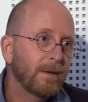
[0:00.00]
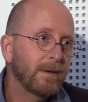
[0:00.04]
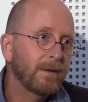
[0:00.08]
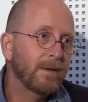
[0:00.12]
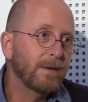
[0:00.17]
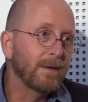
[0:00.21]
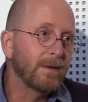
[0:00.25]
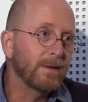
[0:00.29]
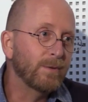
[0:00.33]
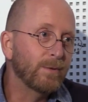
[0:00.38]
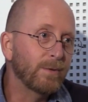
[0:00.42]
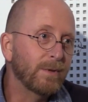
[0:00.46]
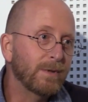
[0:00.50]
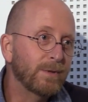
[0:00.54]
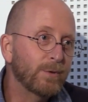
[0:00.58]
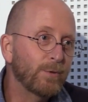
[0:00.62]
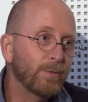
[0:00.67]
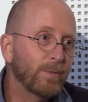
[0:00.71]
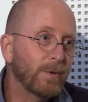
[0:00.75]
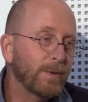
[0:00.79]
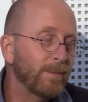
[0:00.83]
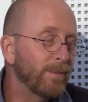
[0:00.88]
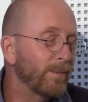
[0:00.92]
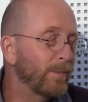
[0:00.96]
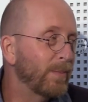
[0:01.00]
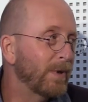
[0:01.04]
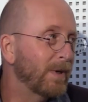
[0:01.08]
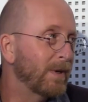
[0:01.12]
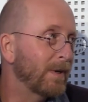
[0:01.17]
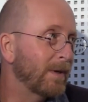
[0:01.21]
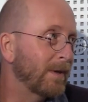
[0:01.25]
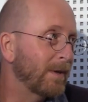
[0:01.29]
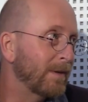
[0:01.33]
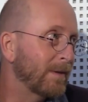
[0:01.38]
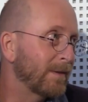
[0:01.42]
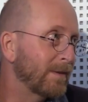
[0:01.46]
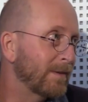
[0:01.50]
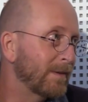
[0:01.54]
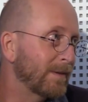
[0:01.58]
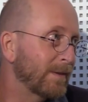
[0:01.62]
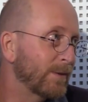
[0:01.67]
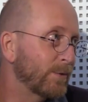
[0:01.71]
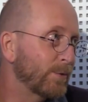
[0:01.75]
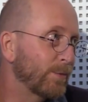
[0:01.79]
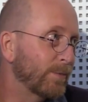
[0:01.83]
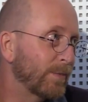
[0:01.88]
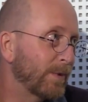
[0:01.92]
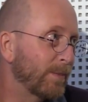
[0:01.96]
elle ne supprime, pas la,
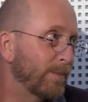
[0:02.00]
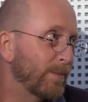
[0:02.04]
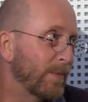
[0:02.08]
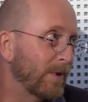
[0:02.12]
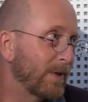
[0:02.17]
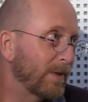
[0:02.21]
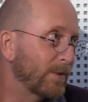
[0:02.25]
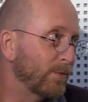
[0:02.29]
supprime pas la